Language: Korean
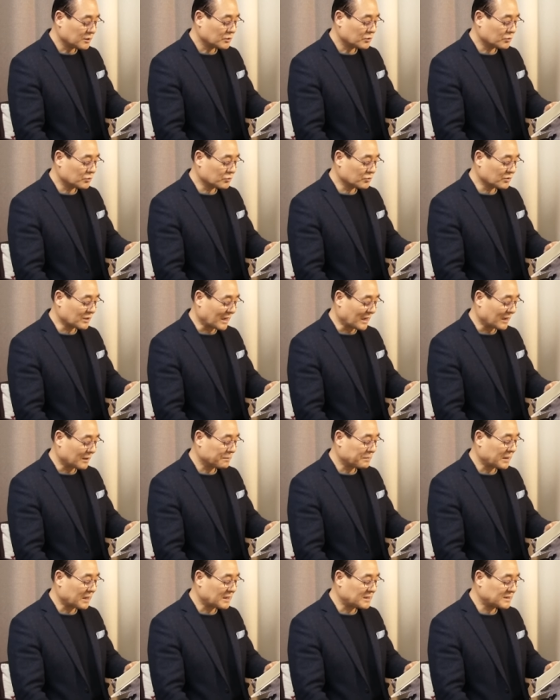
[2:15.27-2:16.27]
누구나
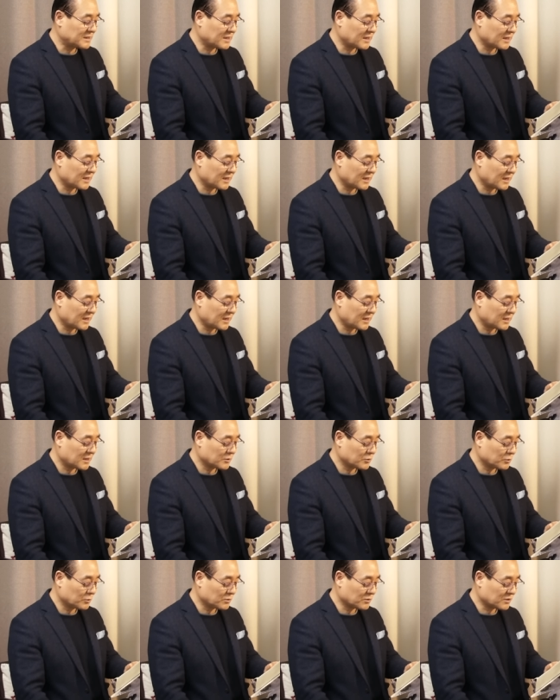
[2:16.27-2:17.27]
반세겔에
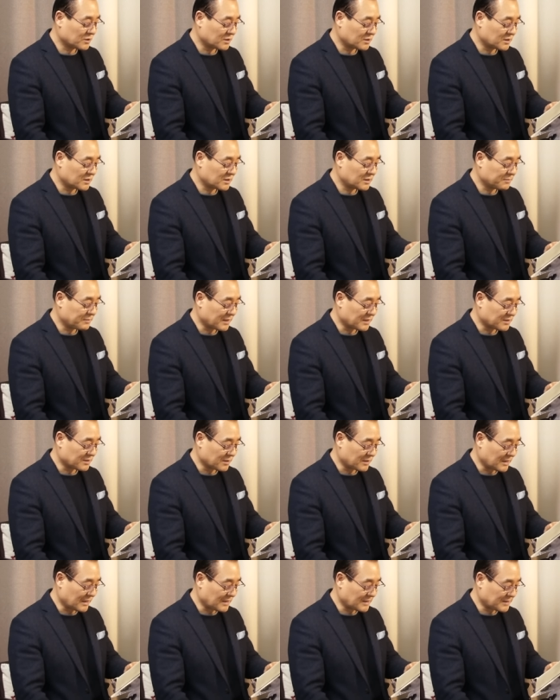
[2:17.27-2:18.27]
속전을
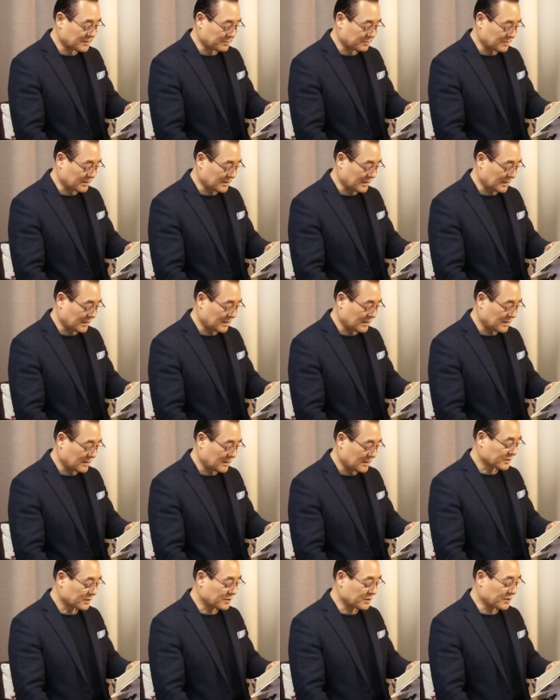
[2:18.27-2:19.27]
바쳐야 했습니다.
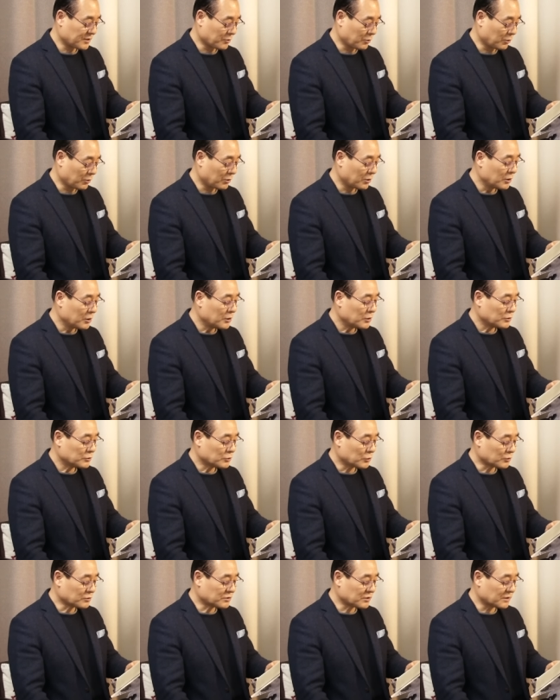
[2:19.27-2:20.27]
그리고
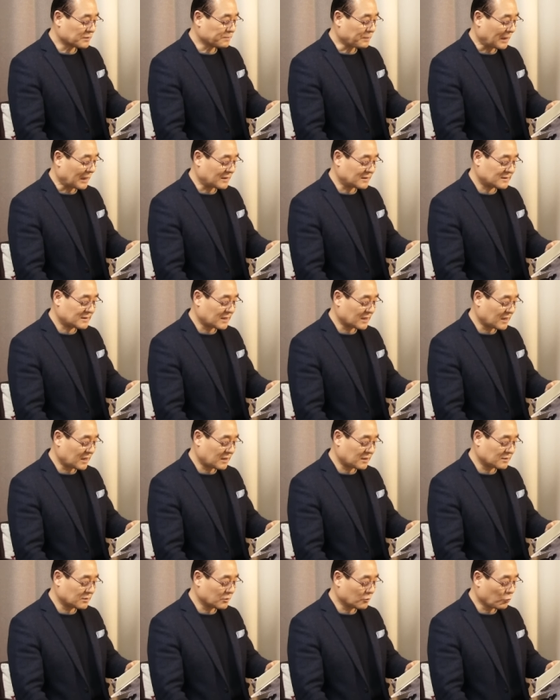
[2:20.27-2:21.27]
속전
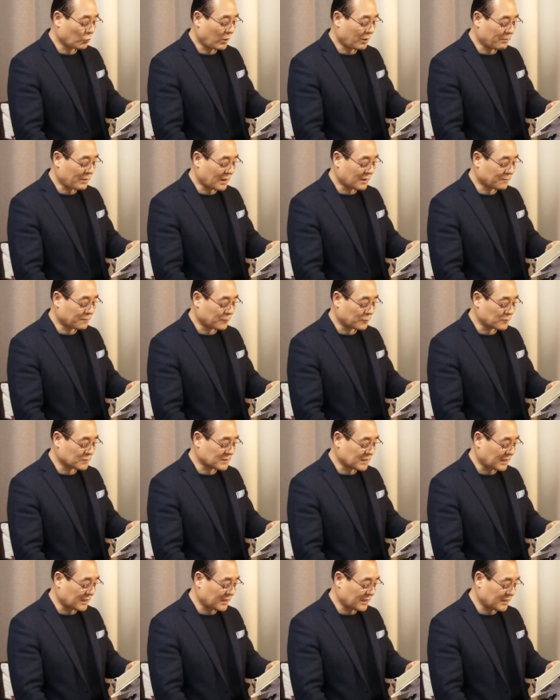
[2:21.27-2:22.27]
반세겔은 회막
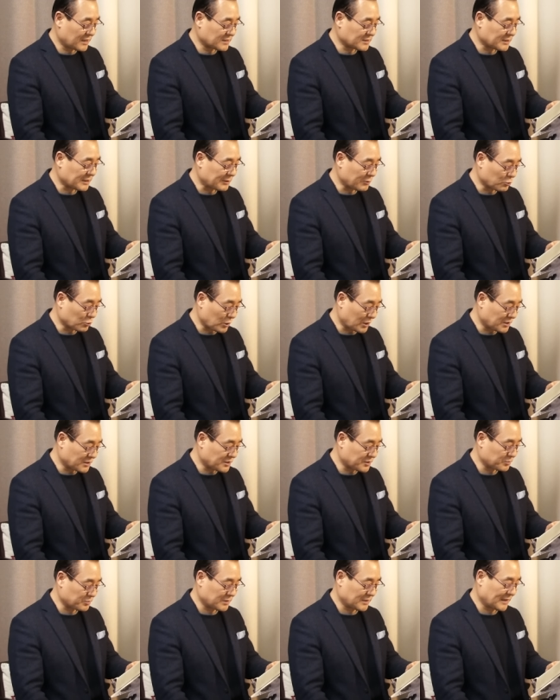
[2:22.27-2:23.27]
봉사에
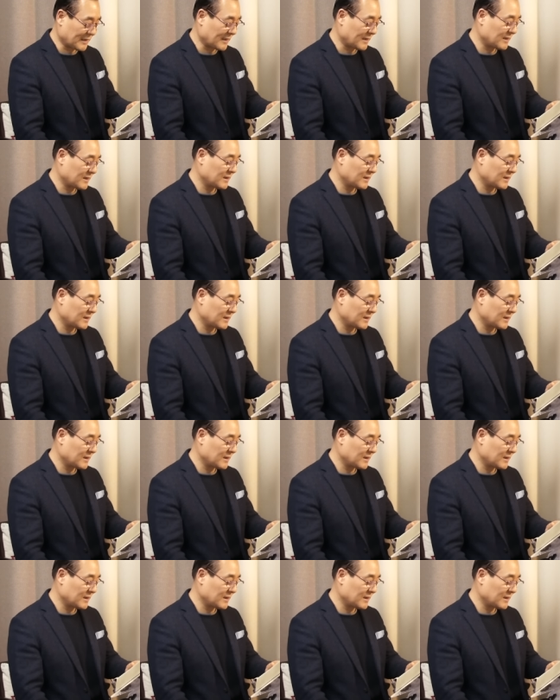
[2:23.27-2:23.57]
사용되었습니다.